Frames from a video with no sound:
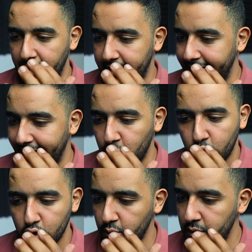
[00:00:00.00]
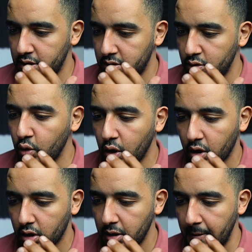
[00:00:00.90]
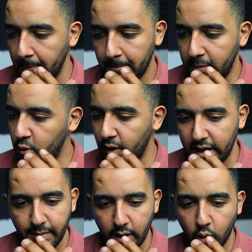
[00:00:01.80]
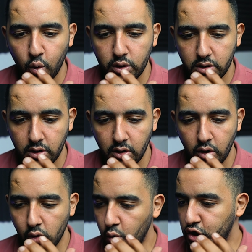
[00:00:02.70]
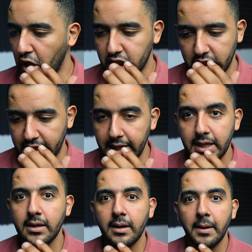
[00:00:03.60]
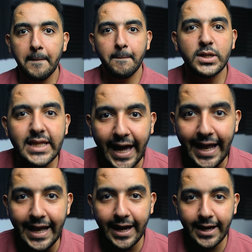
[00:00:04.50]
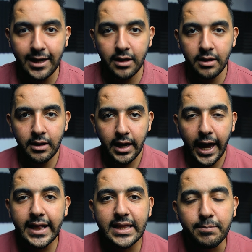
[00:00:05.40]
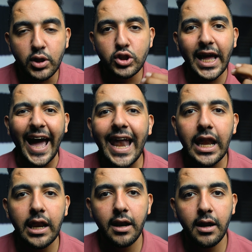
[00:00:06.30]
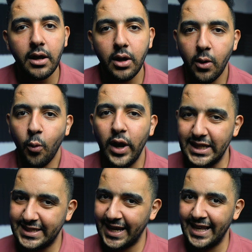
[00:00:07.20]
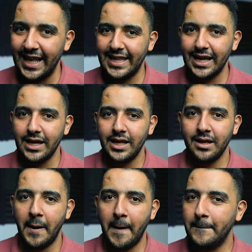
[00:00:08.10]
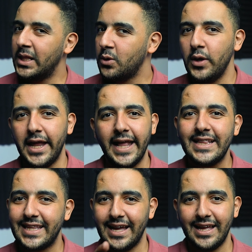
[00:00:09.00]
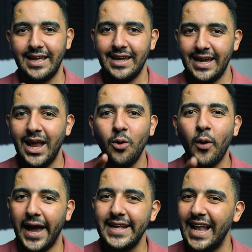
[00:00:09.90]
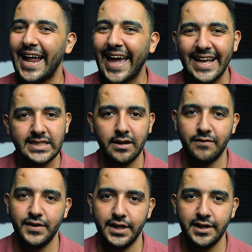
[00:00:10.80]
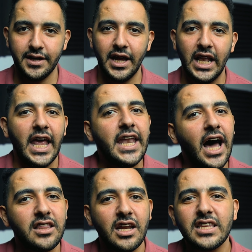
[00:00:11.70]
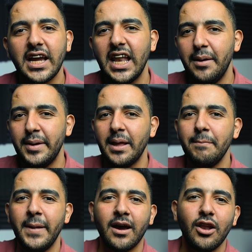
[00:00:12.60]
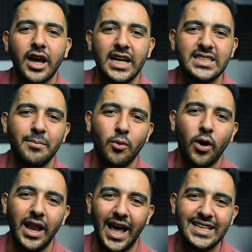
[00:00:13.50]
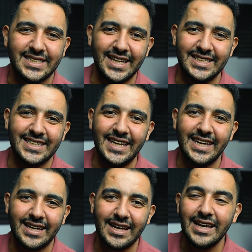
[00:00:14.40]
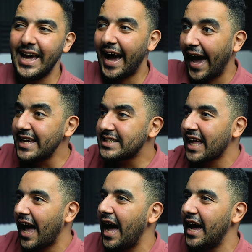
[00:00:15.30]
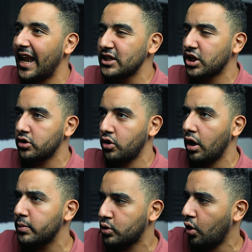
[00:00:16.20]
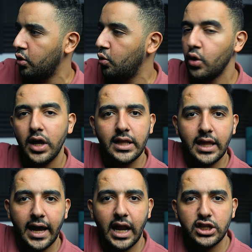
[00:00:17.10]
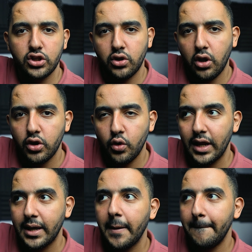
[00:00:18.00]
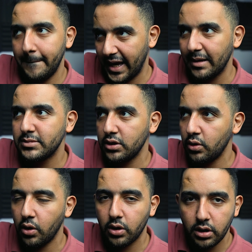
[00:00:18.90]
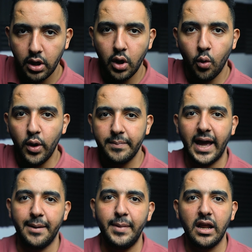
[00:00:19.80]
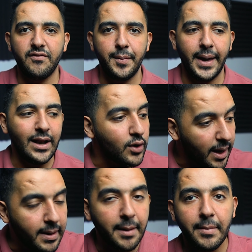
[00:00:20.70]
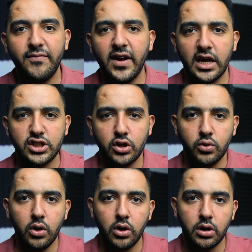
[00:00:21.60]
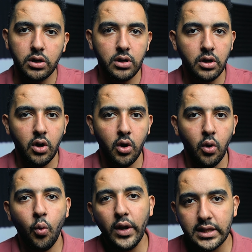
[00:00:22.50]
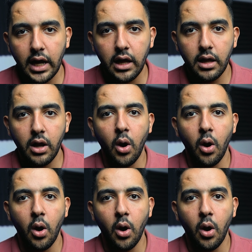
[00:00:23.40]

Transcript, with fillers: 200 او 300 دولار بدون اي مجهود والشخص التاني مستغلك انت بتستغل والاستغلال ده بتكون انت الوحيد الخاسر فيه لان حضرتك اللي بيتم اغلاق حساب جوجل ادسنس ليك عايز تحقق ال 10 دولار بتروح له تحقيق ال 10 دولار يقول لك 5 دولار ويبدا يعمل لك في بي ان ويجيب لك بالفعل 10 دولار وانت